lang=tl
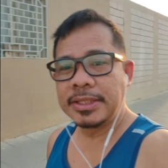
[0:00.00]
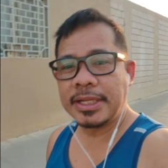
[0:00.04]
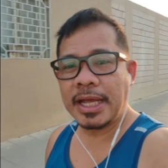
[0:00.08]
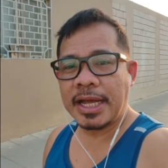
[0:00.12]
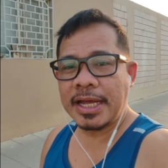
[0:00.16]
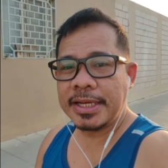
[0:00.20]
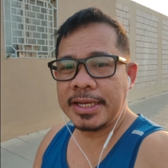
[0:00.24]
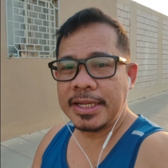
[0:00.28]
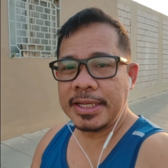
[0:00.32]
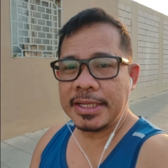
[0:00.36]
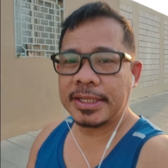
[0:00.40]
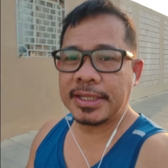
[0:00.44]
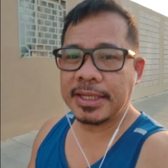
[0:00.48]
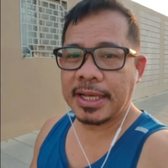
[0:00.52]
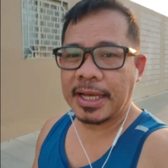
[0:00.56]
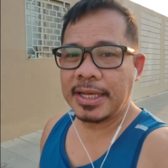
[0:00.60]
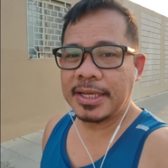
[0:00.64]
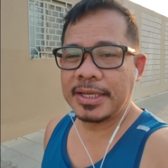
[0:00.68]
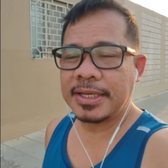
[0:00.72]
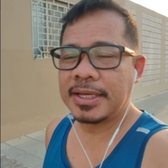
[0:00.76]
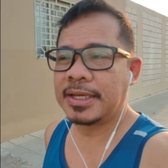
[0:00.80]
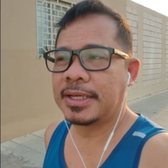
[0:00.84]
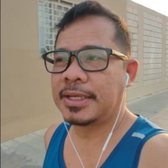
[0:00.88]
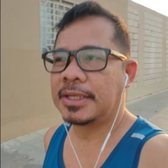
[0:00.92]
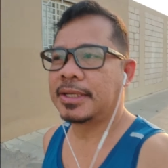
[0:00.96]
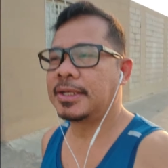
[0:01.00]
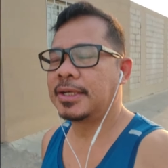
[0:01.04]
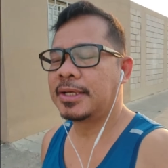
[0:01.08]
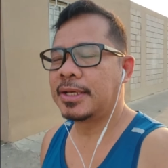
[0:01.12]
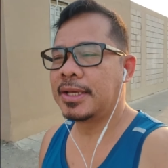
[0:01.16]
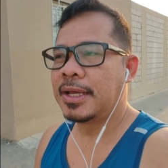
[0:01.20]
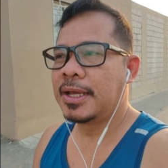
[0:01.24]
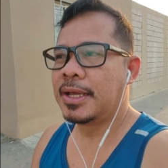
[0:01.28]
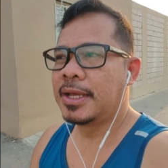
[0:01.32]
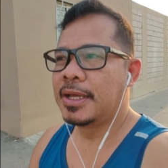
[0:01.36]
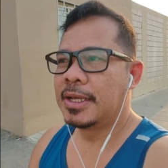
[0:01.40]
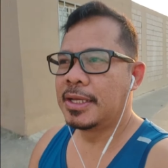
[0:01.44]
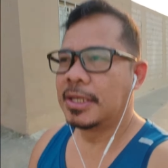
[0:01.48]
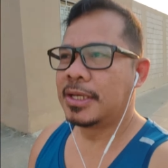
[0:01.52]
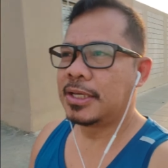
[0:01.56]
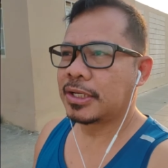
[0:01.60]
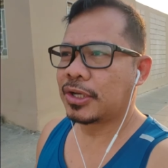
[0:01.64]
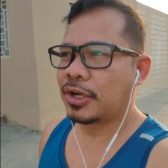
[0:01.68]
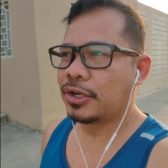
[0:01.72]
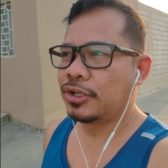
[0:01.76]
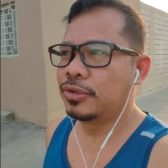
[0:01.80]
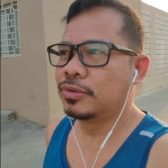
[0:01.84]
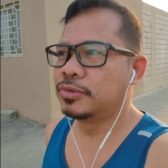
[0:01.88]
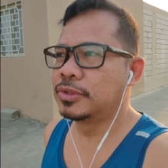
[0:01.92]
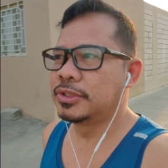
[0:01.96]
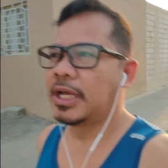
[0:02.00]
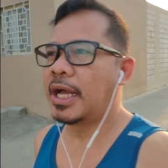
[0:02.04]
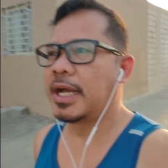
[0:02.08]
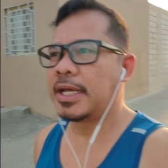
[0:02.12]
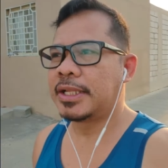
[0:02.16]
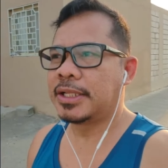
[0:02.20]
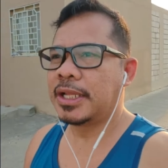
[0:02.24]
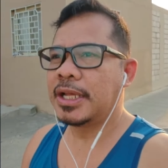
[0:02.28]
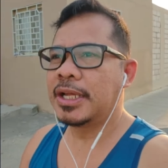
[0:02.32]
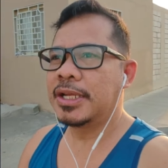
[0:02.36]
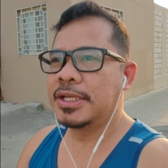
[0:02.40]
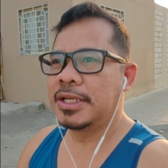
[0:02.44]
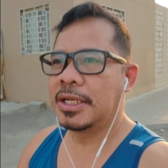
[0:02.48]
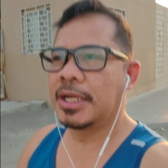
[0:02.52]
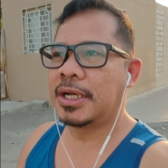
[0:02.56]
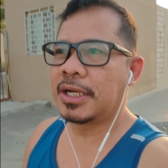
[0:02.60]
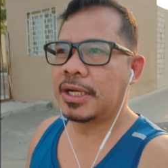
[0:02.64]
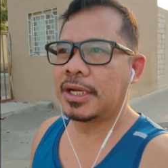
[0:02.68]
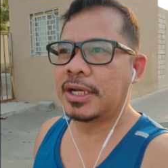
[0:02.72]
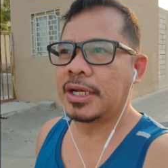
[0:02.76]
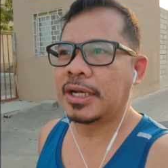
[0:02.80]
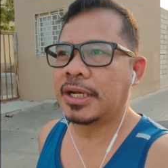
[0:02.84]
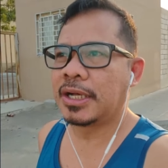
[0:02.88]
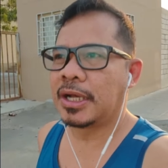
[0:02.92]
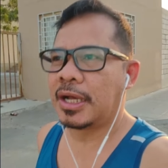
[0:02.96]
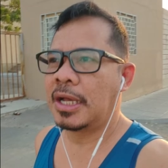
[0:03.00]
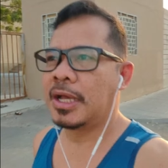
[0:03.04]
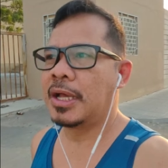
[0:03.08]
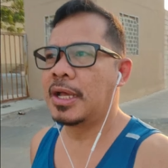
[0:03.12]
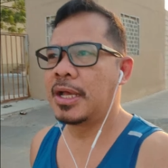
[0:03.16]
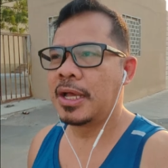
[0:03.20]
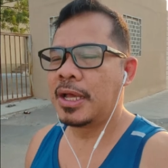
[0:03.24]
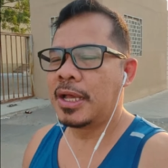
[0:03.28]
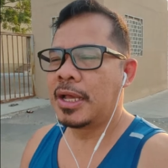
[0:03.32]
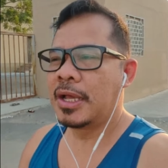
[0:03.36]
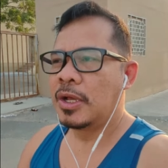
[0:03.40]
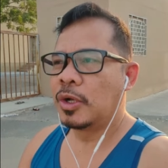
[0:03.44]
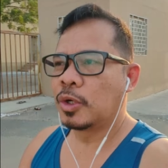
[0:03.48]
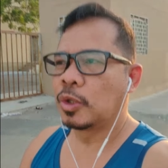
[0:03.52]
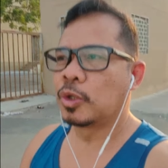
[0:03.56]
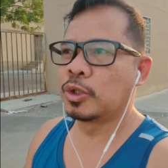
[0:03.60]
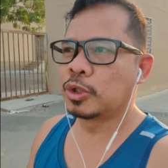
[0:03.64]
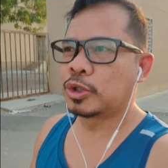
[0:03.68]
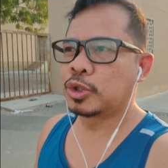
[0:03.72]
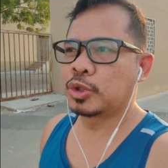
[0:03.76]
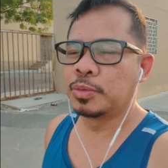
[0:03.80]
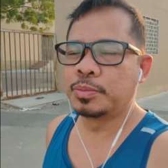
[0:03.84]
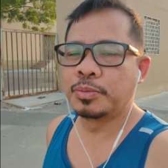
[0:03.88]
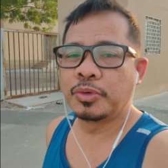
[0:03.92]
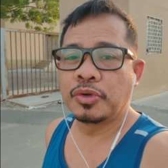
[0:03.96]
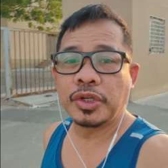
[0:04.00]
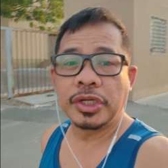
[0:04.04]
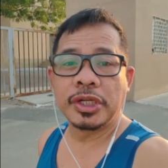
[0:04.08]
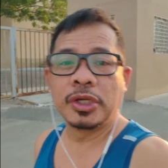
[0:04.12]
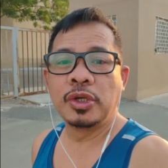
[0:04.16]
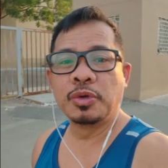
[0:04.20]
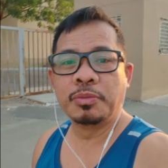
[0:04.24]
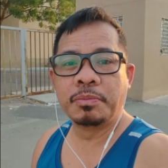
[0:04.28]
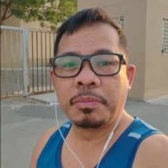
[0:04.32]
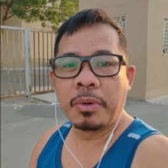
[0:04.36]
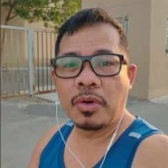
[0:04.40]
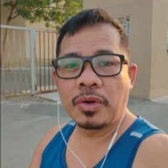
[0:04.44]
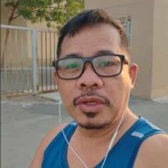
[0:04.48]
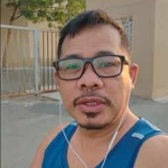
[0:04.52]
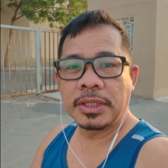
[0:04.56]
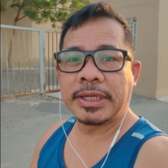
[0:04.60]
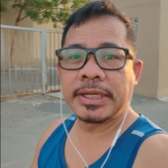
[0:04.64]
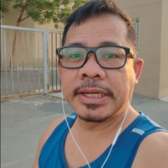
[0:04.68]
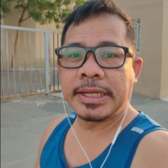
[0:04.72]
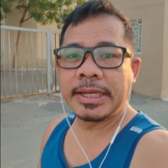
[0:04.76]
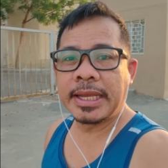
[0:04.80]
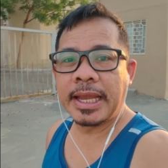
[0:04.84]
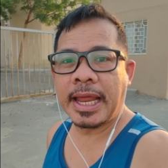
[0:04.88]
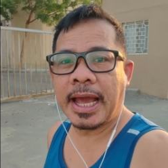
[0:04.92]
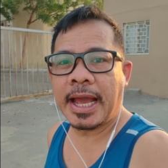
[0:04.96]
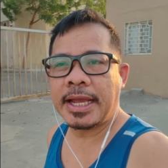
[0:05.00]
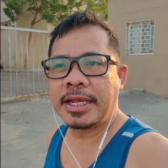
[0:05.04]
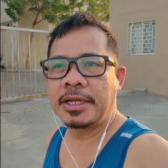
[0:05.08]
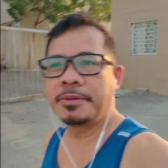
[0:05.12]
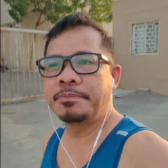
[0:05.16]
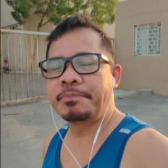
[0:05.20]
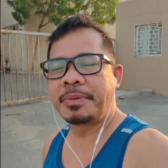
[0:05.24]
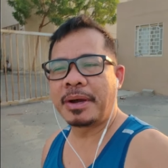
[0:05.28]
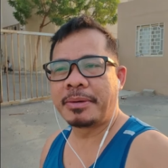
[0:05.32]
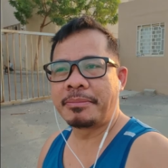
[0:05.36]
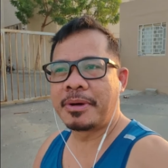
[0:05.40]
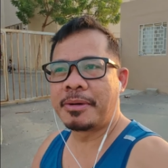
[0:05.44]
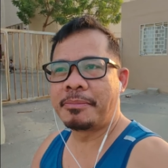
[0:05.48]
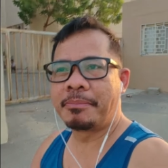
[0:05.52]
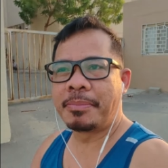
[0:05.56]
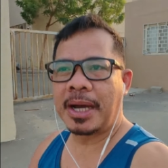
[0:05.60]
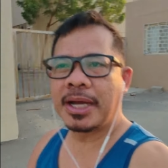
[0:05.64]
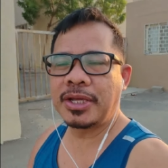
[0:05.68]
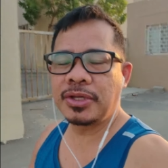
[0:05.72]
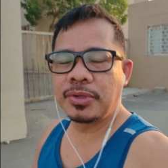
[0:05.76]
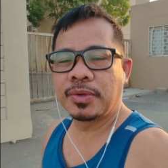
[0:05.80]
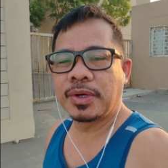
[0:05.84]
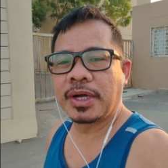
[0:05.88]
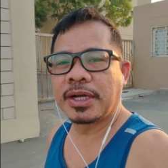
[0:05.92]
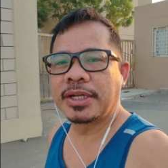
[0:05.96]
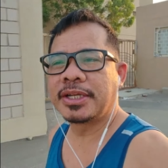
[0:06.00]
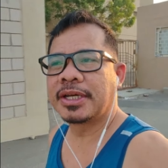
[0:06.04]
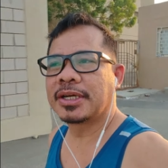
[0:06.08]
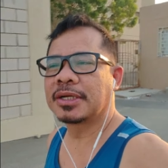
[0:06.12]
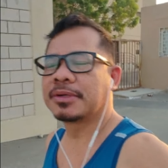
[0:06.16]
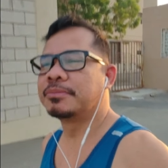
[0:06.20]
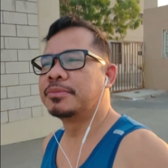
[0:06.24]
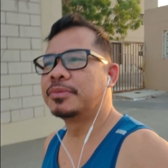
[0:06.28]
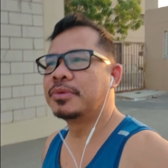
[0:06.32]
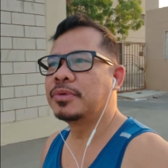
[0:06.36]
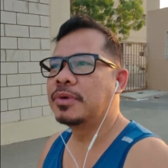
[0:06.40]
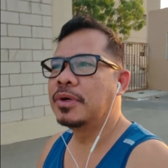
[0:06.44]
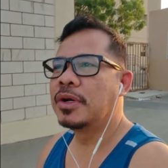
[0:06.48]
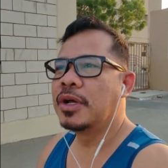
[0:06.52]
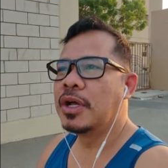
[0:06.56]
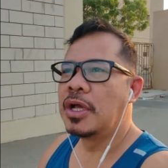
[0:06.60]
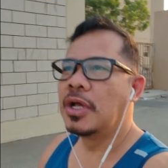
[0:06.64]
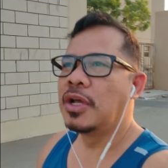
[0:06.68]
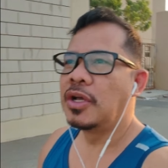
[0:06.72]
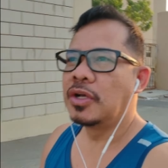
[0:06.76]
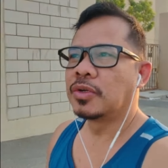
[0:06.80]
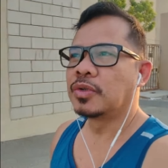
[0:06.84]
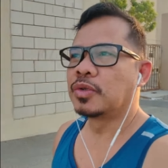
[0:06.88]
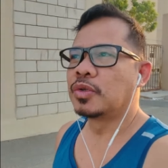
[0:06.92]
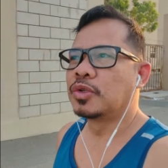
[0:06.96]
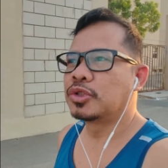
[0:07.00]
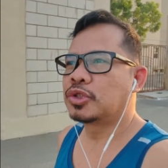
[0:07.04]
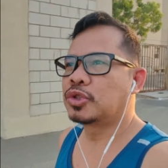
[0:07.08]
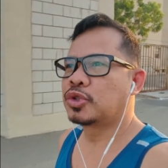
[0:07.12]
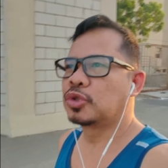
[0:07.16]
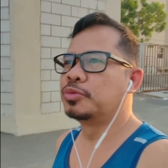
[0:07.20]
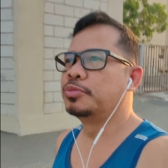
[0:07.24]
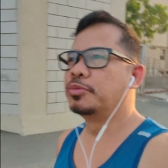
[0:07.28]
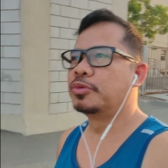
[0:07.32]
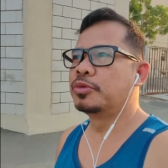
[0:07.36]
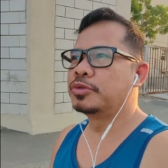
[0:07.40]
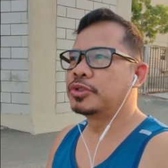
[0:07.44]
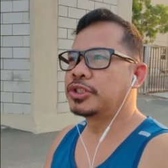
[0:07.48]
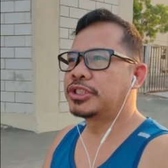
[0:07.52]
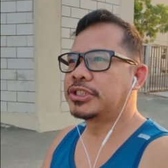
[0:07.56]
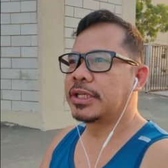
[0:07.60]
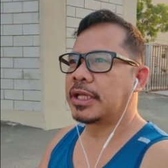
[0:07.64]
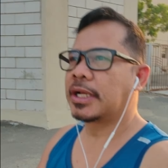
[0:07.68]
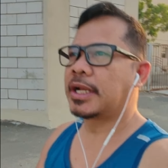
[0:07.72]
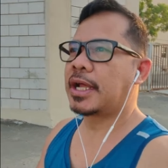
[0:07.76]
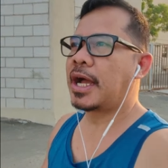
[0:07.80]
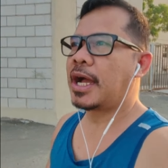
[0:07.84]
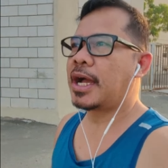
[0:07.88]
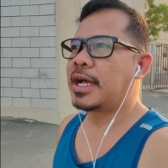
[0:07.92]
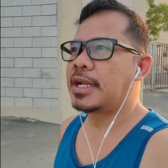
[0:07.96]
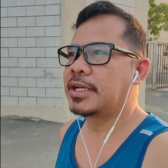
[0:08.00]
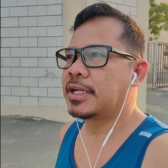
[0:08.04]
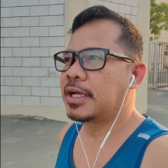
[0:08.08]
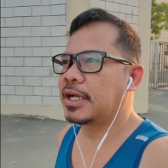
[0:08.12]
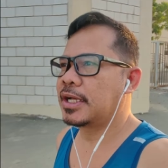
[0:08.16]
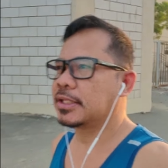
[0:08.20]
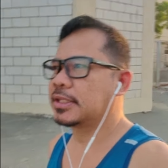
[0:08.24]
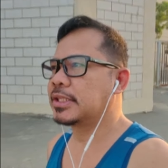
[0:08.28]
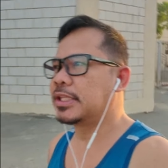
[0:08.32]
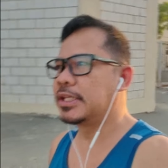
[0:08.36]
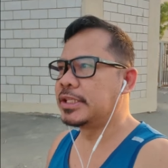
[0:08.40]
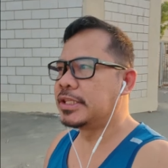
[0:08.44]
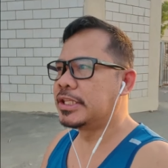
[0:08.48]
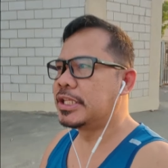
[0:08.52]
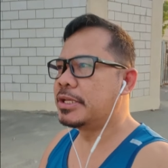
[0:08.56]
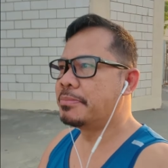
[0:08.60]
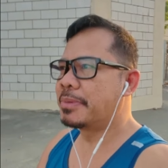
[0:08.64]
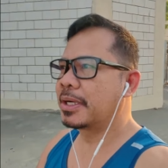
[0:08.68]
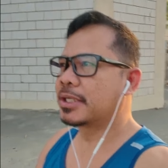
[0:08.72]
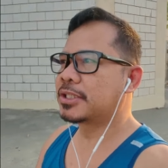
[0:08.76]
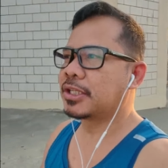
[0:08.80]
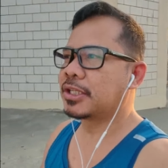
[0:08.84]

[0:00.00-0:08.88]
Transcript: nanay ka eh ikaw yung nanay na gusto mong ilubog ng hilain pababa yung anak mo. Gusto mong siraan at hindi